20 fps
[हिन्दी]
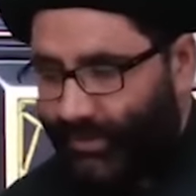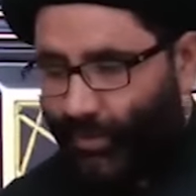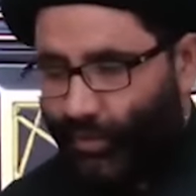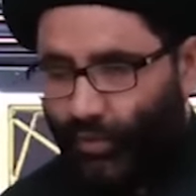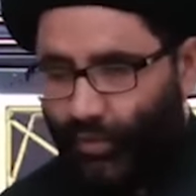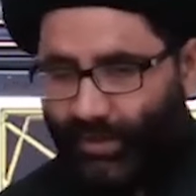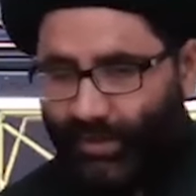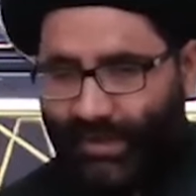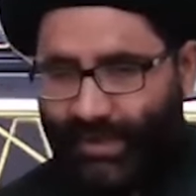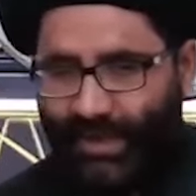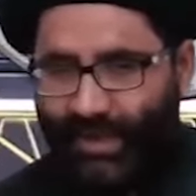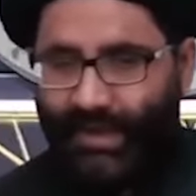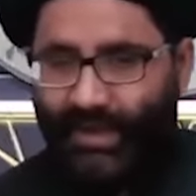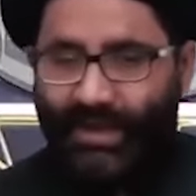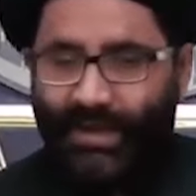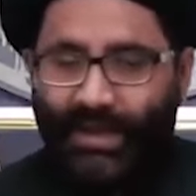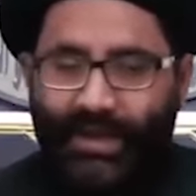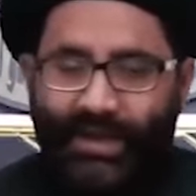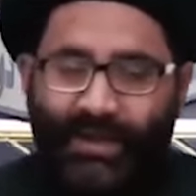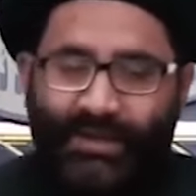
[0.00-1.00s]
ज़रूरी है
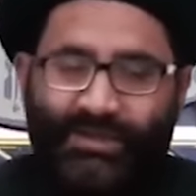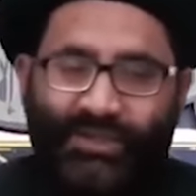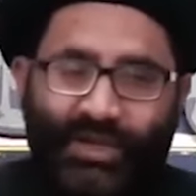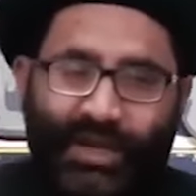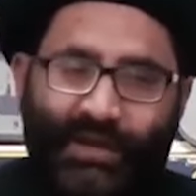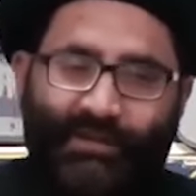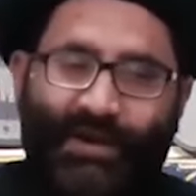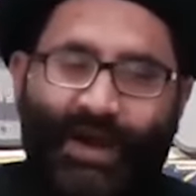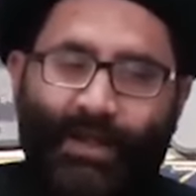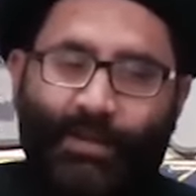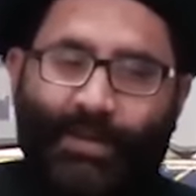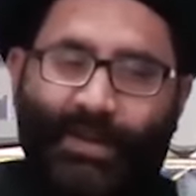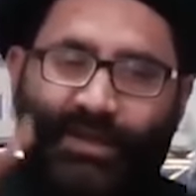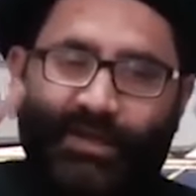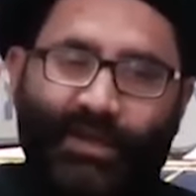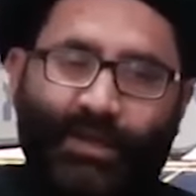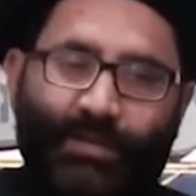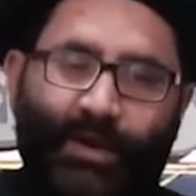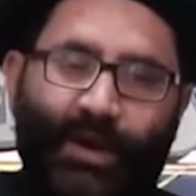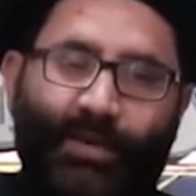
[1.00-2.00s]
एक सलावाज
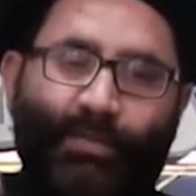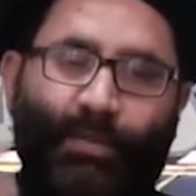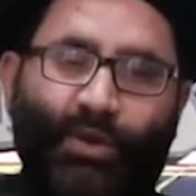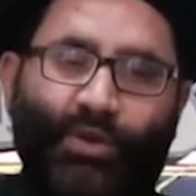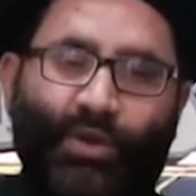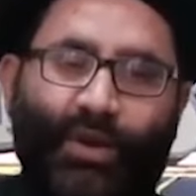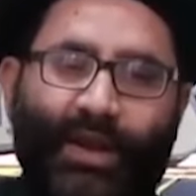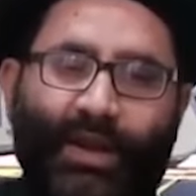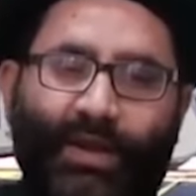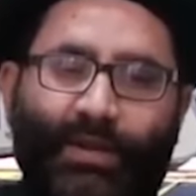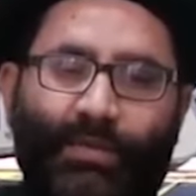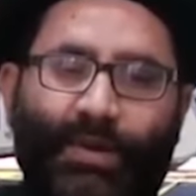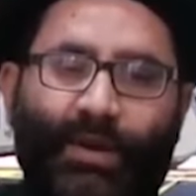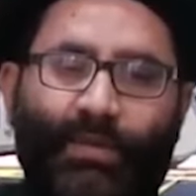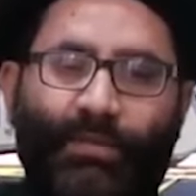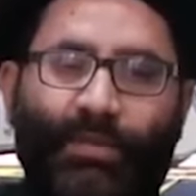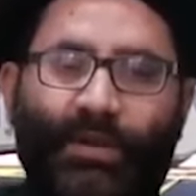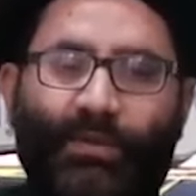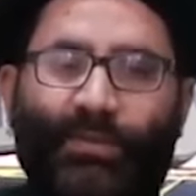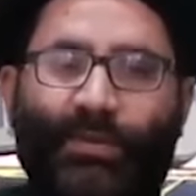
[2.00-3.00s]
भेज मोहम्मद और आले
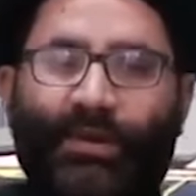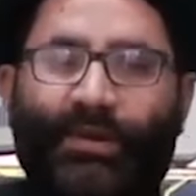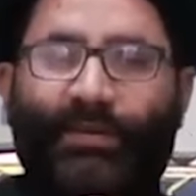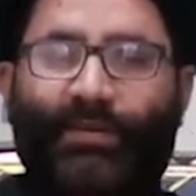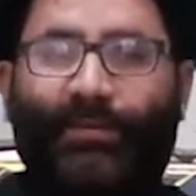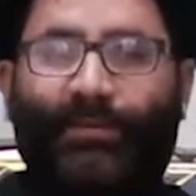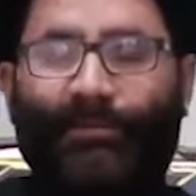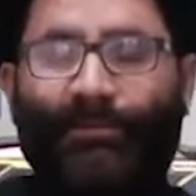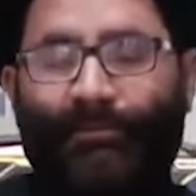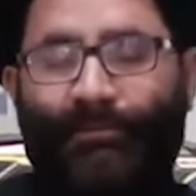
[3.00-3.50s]
मोहम्मद पर